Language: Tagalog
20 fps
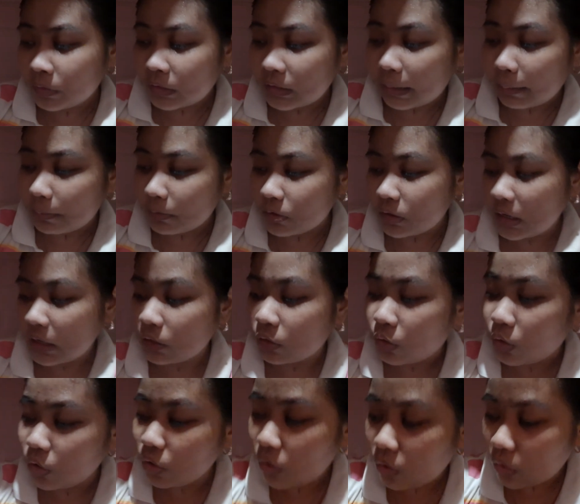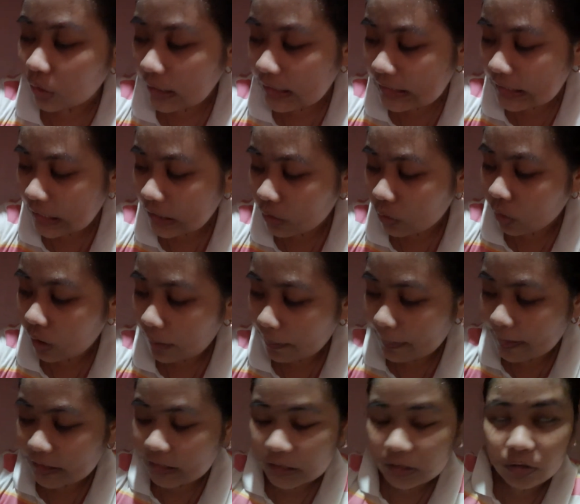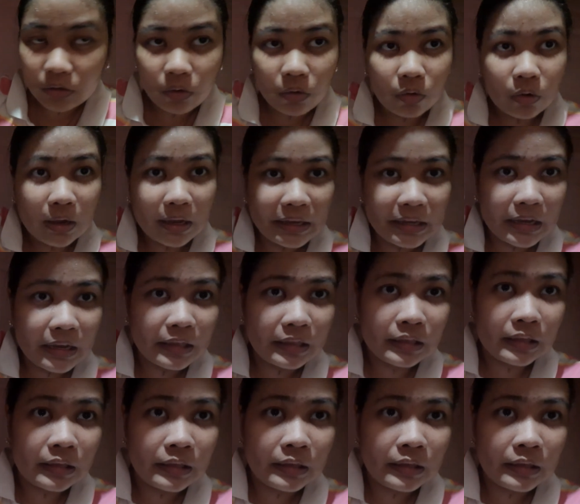Tapos, ito yung kasal ng kapatid ko. Ayan.